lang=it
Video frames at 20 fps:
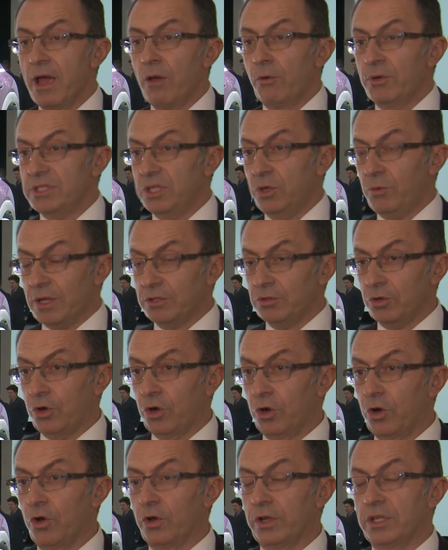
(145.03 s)
Questi quattro
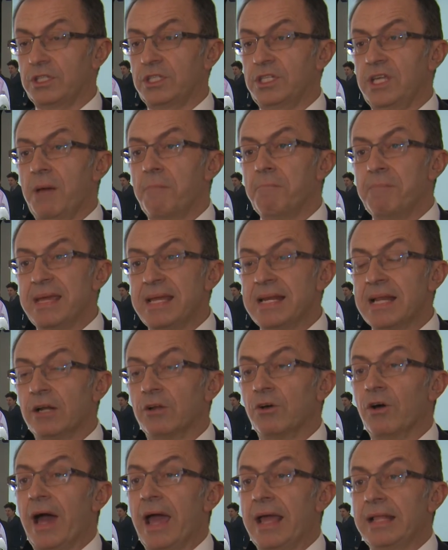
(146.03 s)
colori sia abbinano
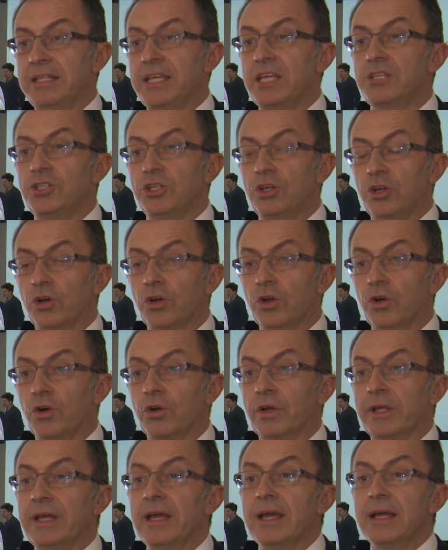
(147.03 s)
abbinano ai 10
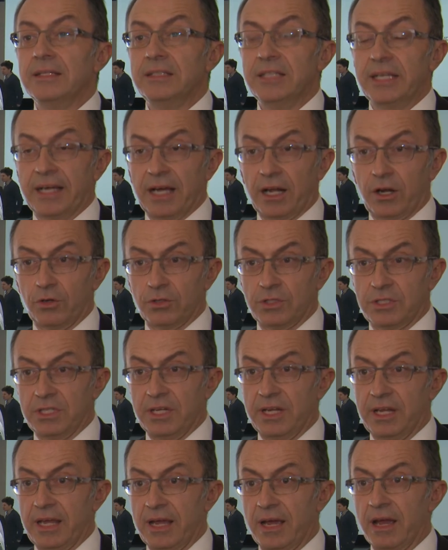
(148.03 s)
colori di
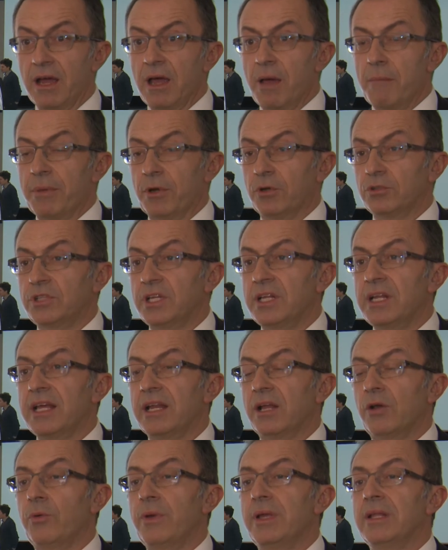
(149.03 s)
carrozzeria per
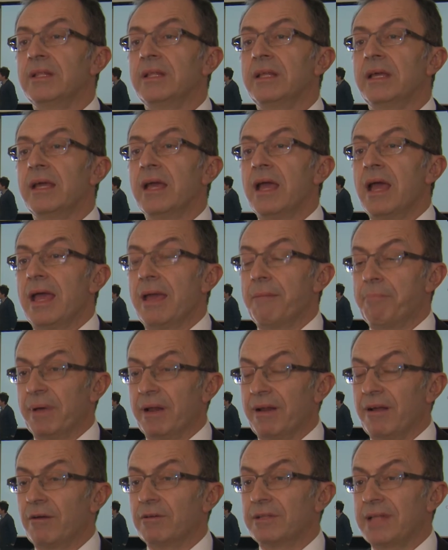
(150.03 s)
ottenere quindi e
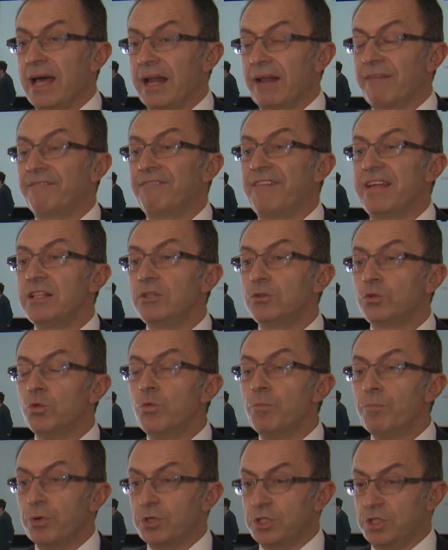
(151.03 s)
per dare
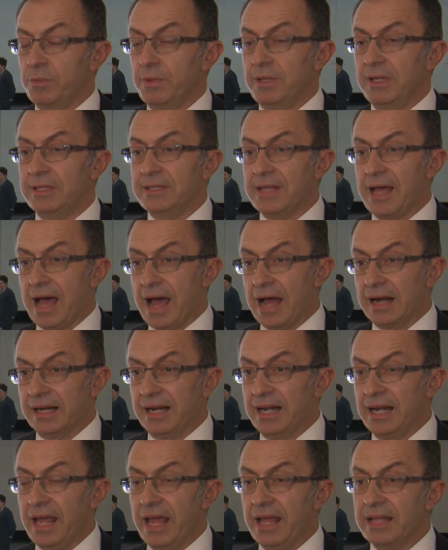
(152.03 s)
21 possibilità al
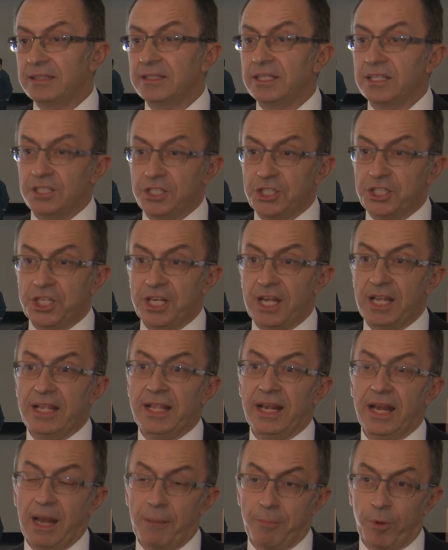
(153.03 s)
cliente di
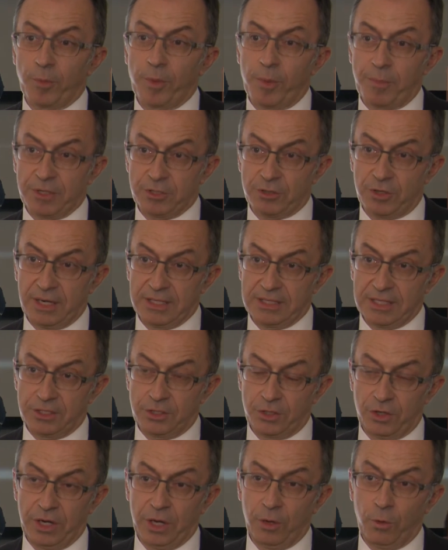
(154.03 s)
scegliere la propria
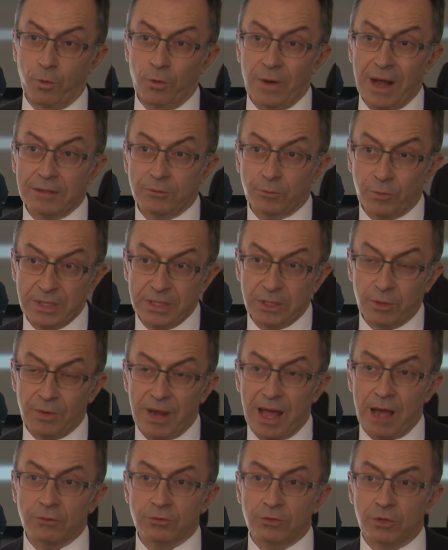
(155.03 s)
personalizzazione, quindi
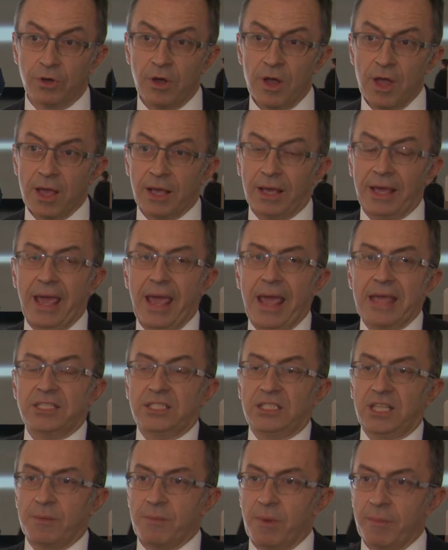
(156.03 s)
un'auto che è
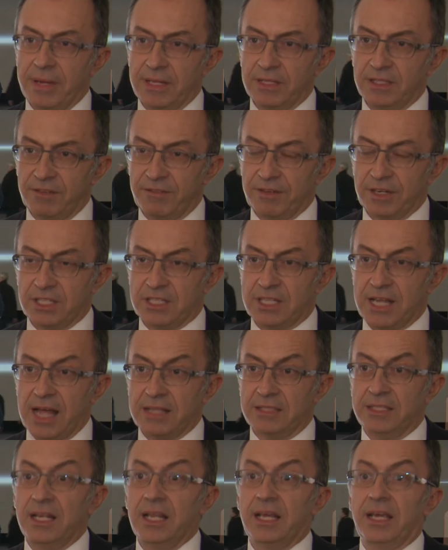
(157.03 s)
estremamente
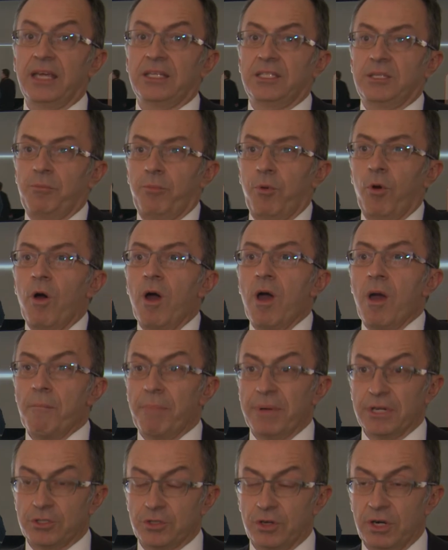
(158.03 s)
versatile, che si può
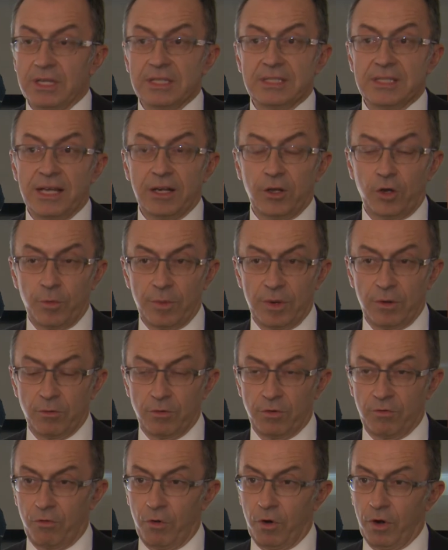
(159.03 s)
personalizzare come
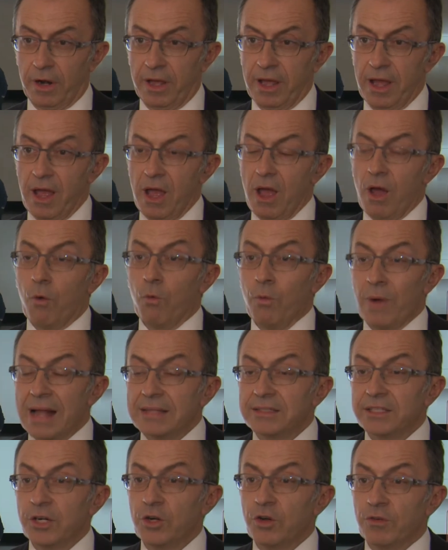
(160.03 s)
uno vuole.
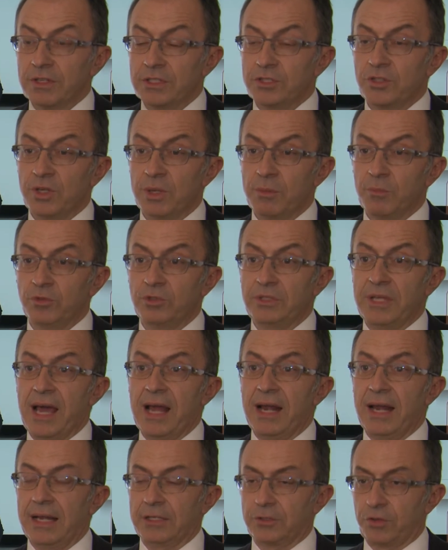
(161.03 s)
Un'altra innovazione
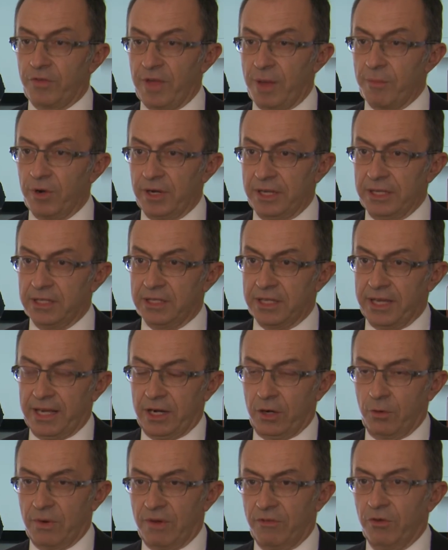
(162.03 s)
mondiale la troviamo
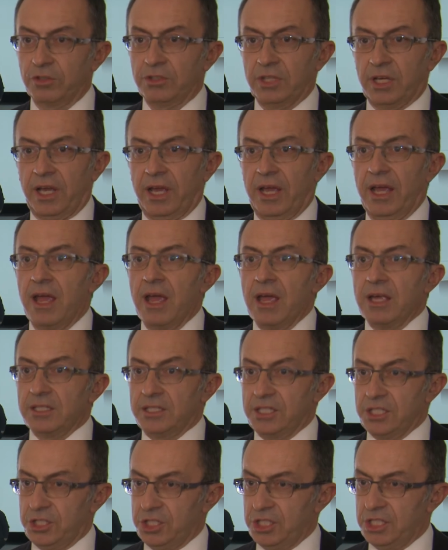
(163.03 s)
all'interno, una volta che
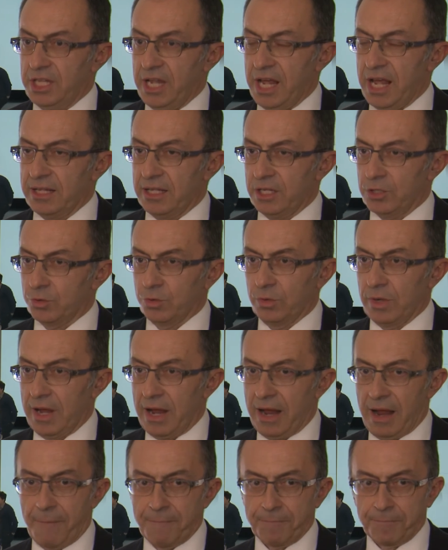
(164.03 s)
si ci siede
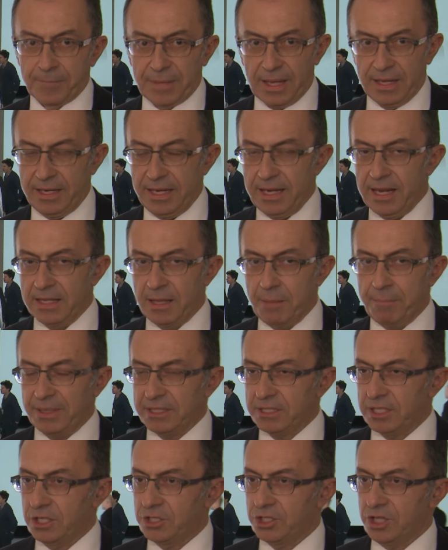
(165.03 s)
sulla linea dei
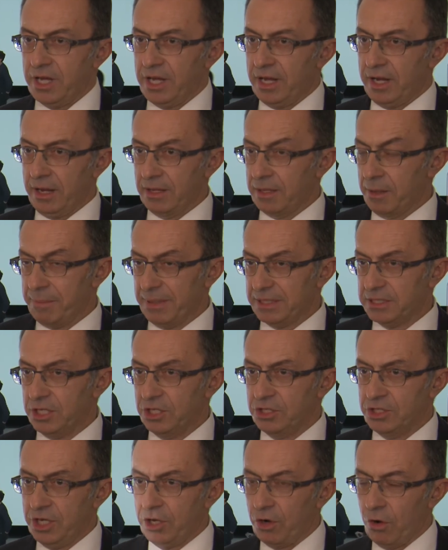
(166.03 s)
passeggeri, del
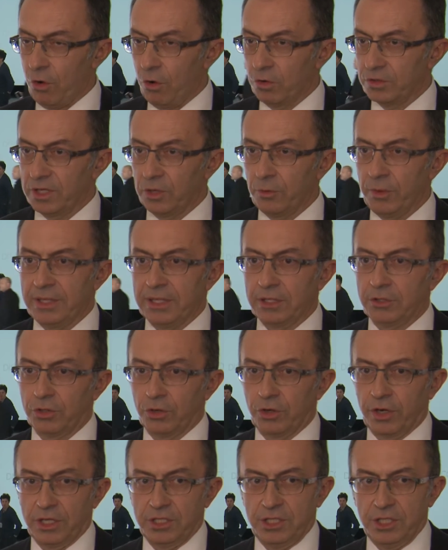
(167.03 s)
passeggero o del
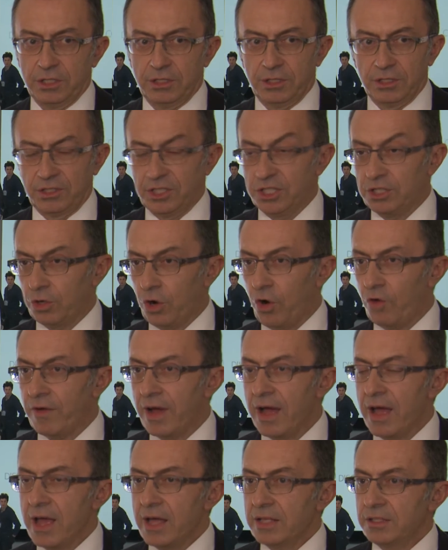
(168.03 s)
guidatore, si, si
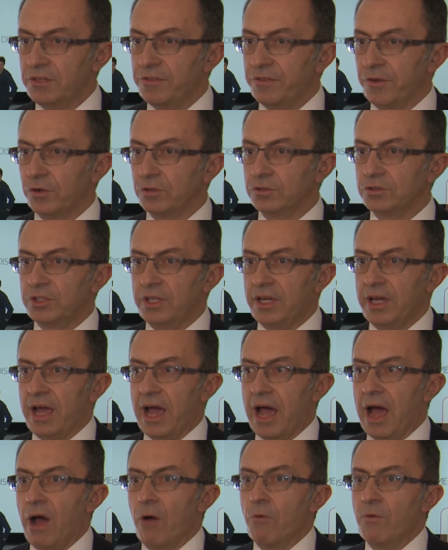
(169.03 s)
trova di fronte
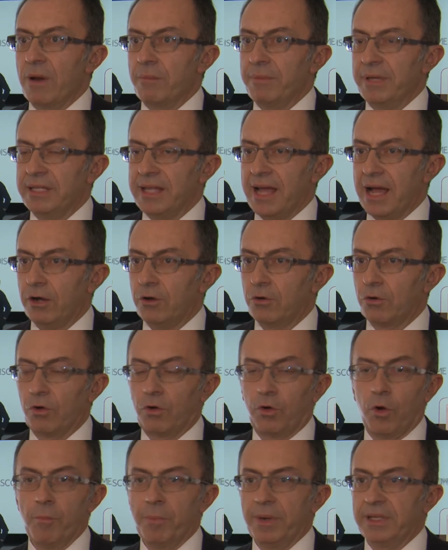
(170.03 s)
a un abitacolo
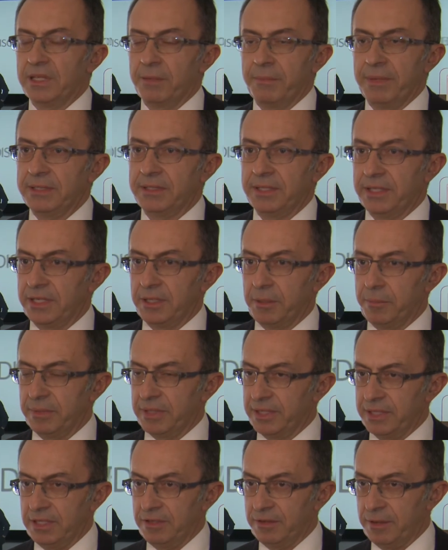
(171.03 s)
completamente
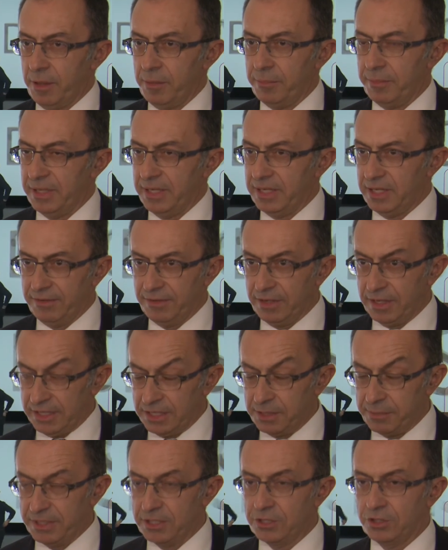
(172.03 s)

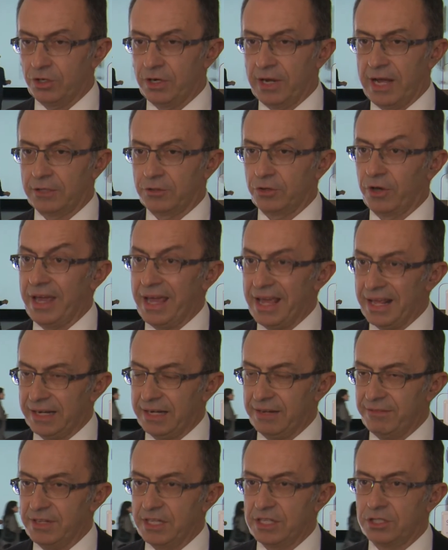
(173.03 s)
ridimensionato e
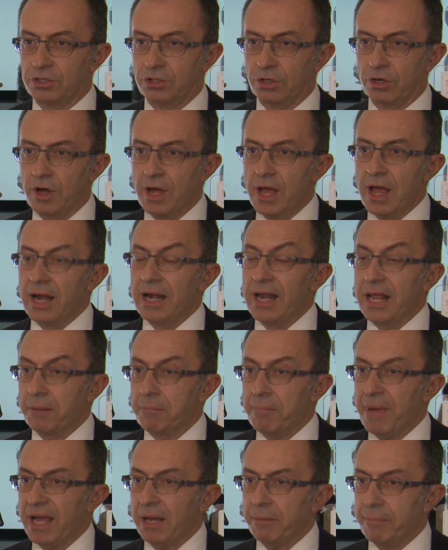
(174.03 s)
rivisto.
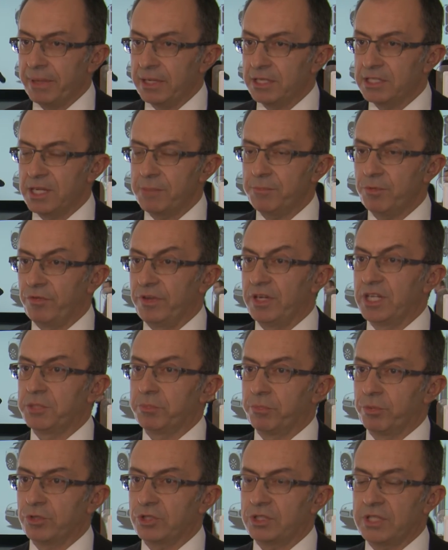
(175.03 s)
L'airbag per esempio viene
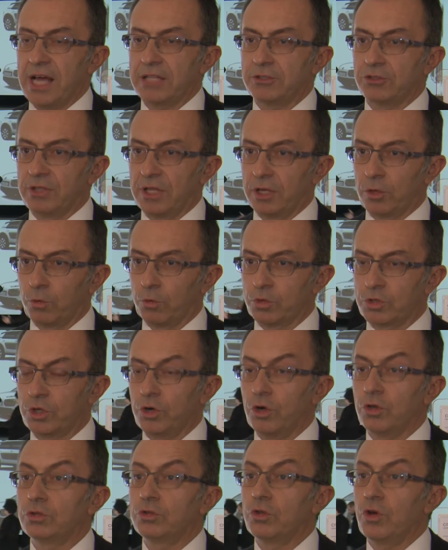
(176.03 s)
spostato dal
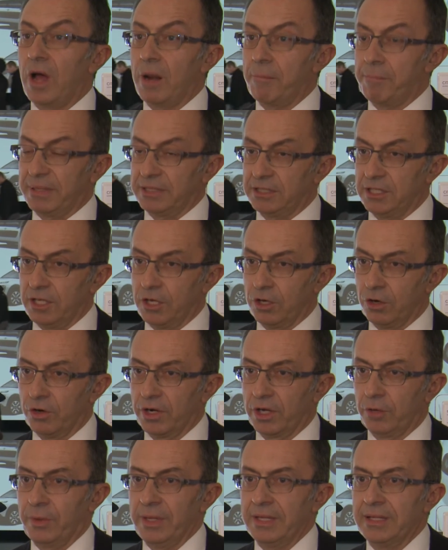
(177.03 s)
cruscotto al
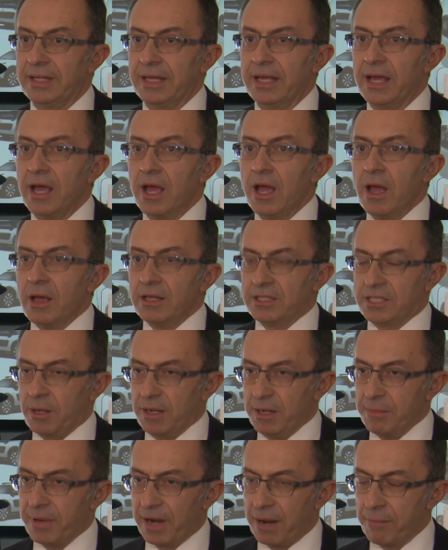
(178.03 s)
padiglione, quindi si
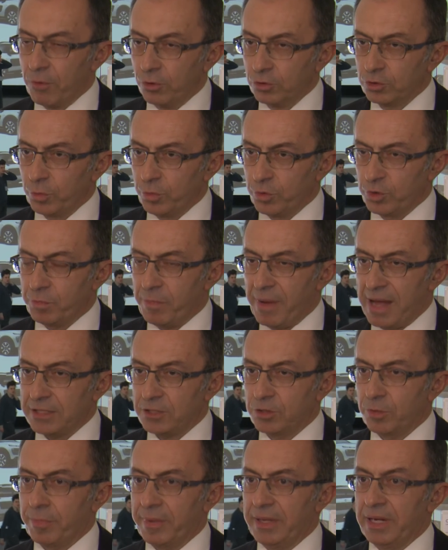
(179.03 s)
libera molto più
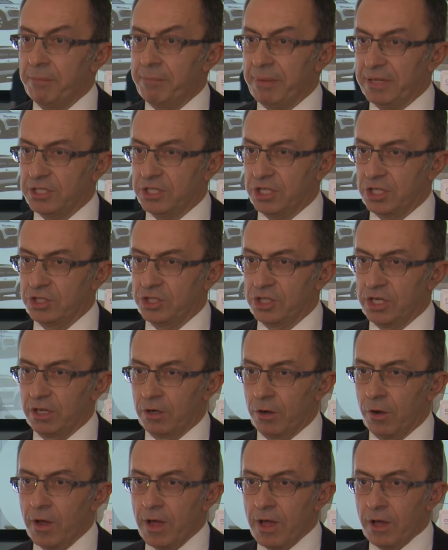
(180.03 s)
spazio per il
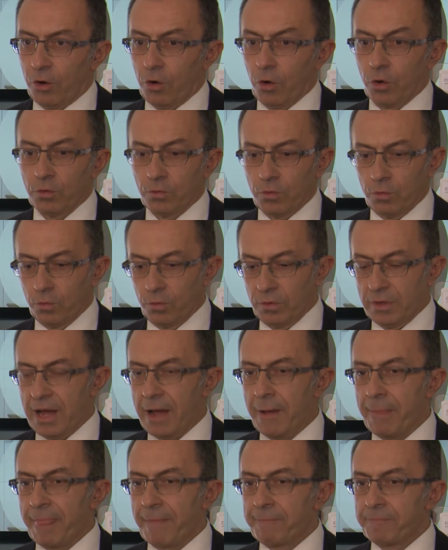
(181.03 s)
passeggero con
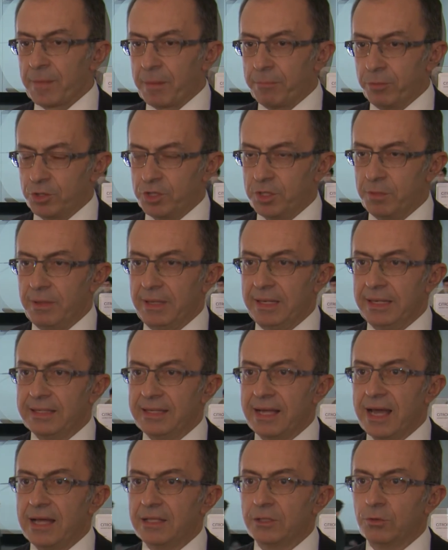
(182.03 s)
una
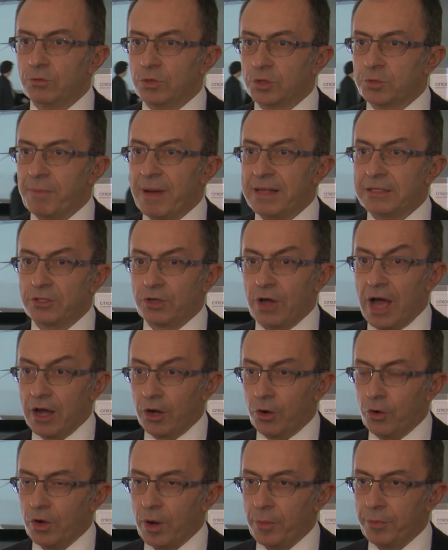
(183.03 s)
possibilità di uno spazio
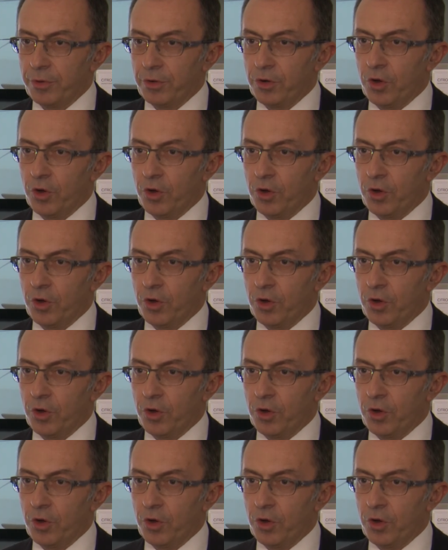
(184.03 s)
ancora più